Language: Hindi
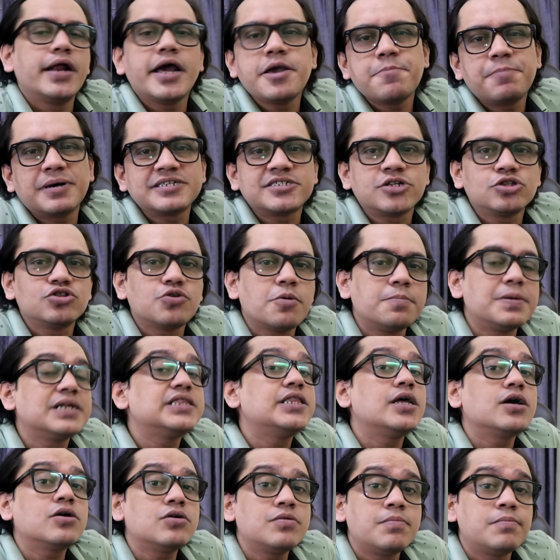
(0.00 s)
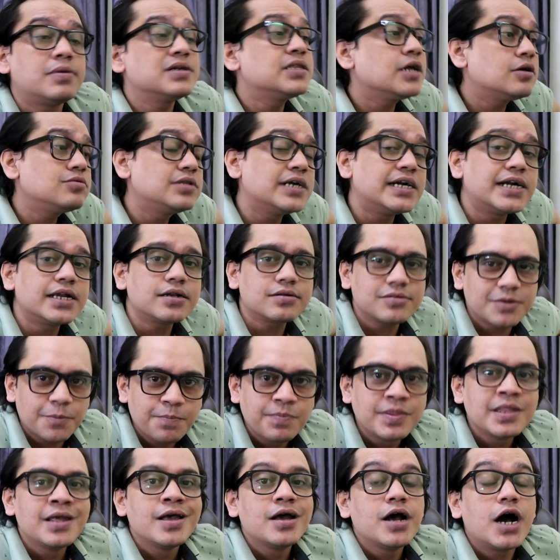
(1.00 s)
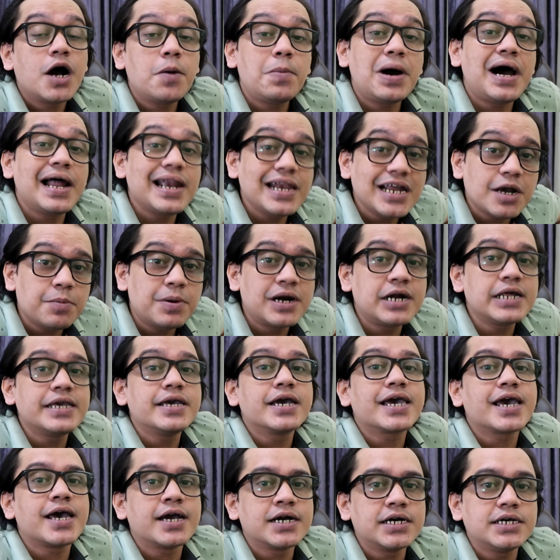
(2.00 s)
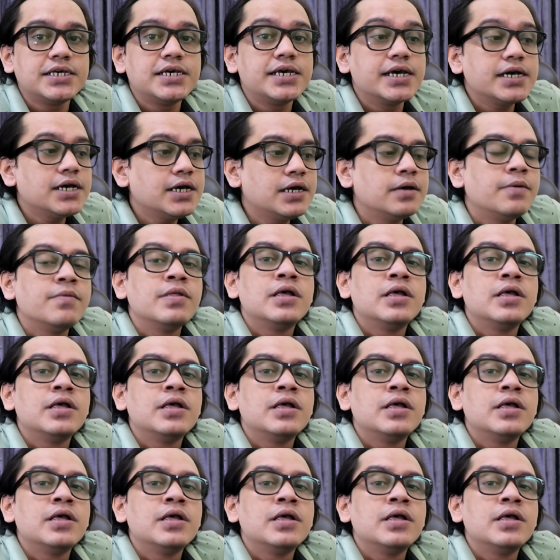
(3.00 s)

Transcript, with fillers: नहीं पसंद तो मत देखो मत आओ थिएटर अब आलिया भट्ट ये कह गई है